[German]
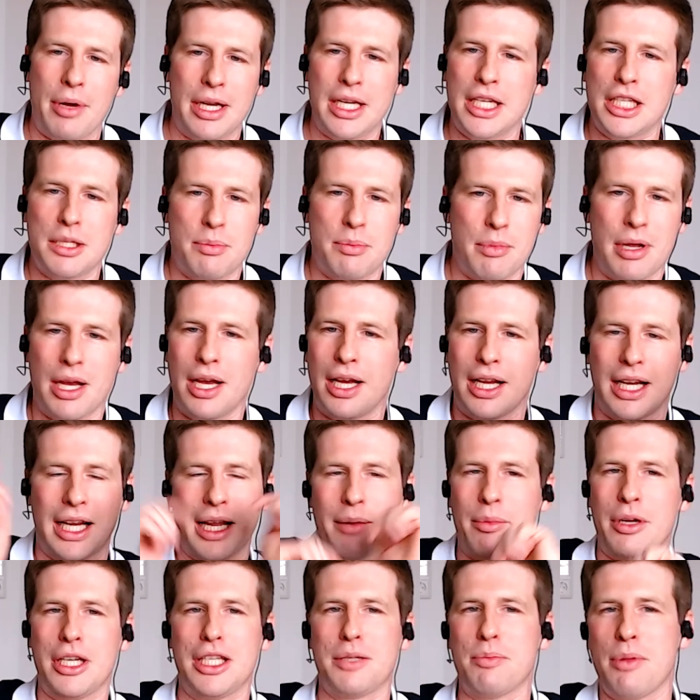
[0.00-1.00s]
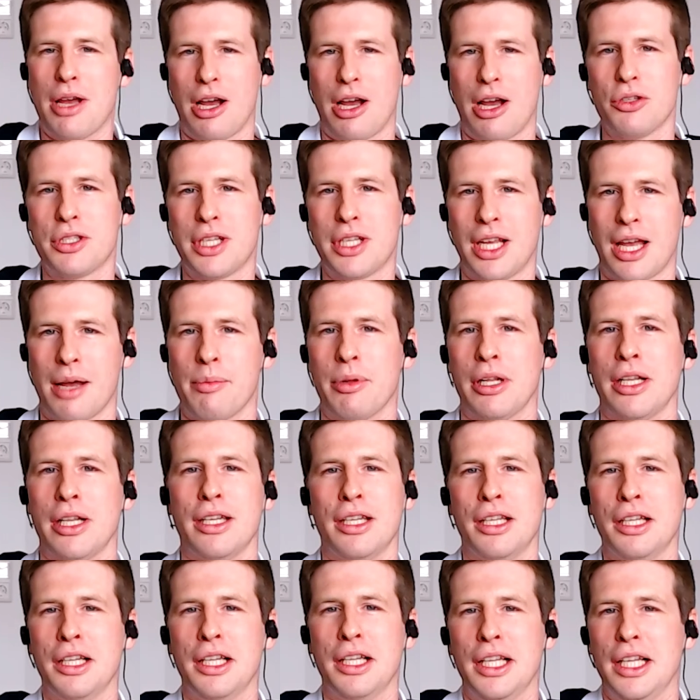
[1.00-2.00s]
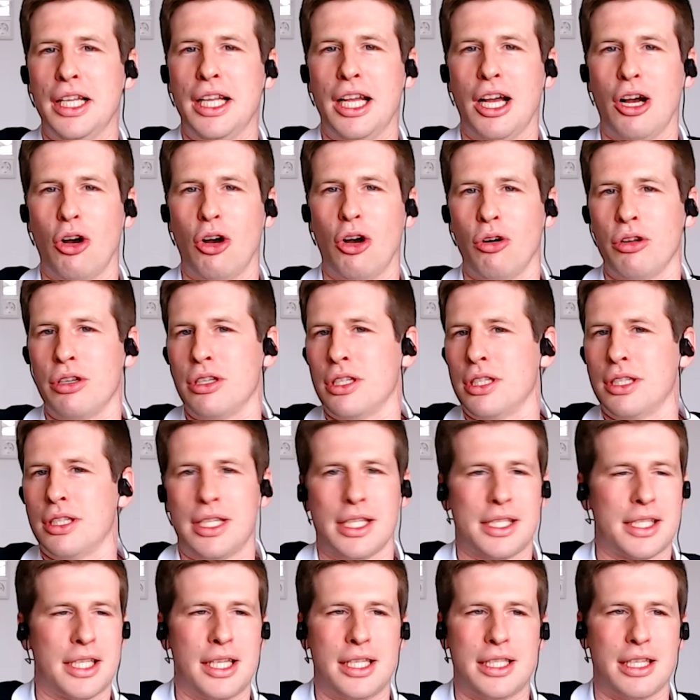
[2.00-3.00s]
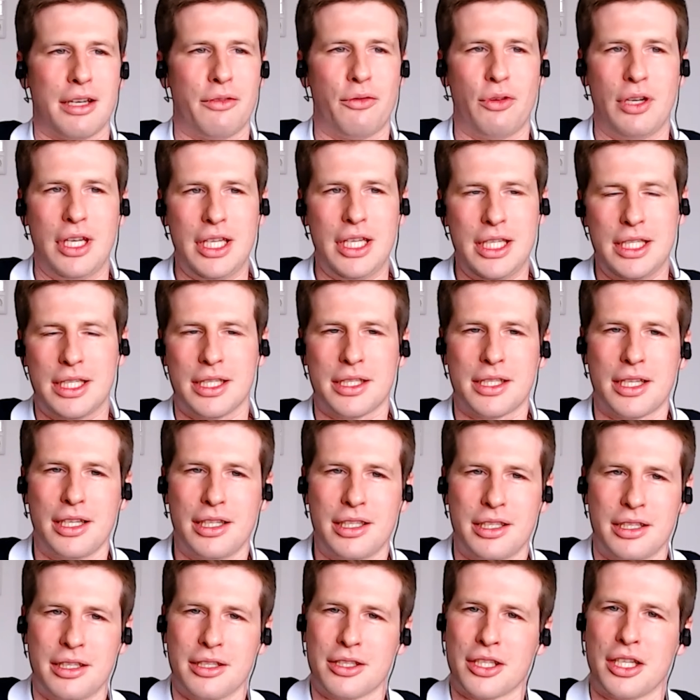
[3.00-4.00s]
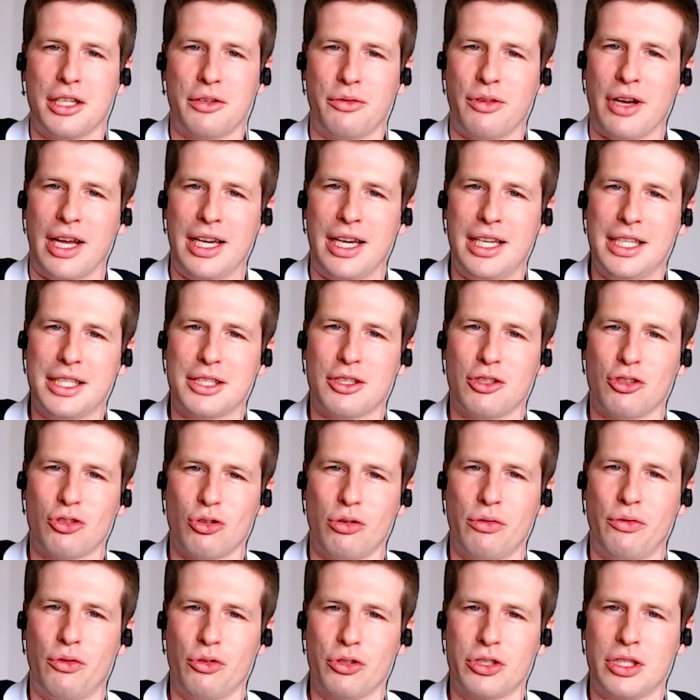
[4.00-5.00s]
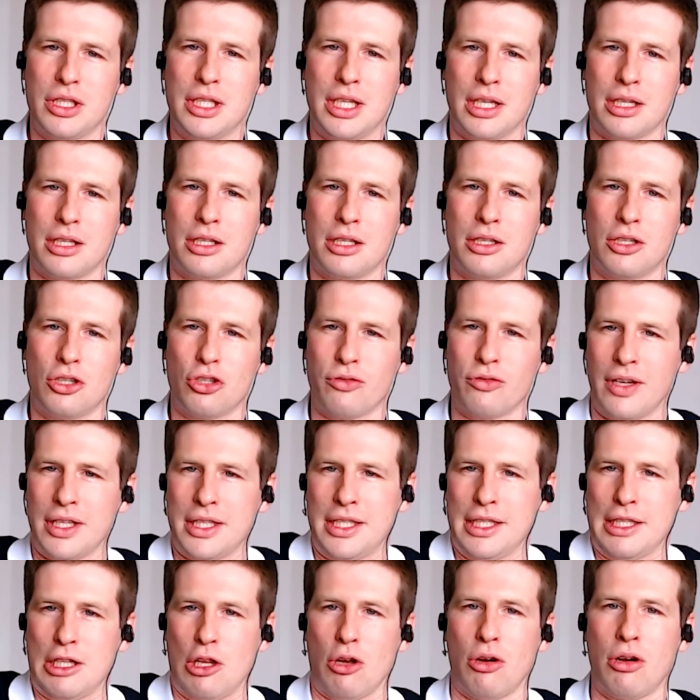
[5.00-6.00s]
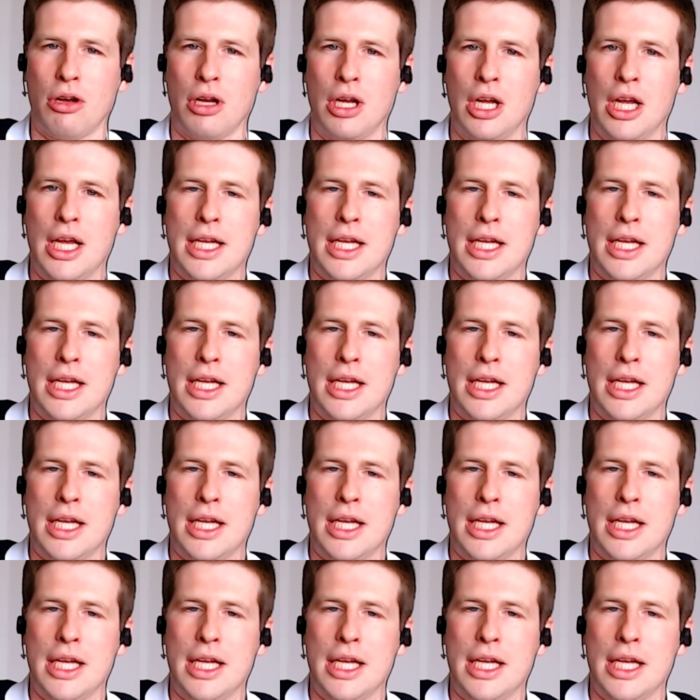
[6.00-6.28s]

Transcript: man nicht mehr, kann man nicht mehr rauskrabbeln. Und das gilt dann für Licht, das gilt, das gilt für alles und so funktioniert ein schwarzes Loch.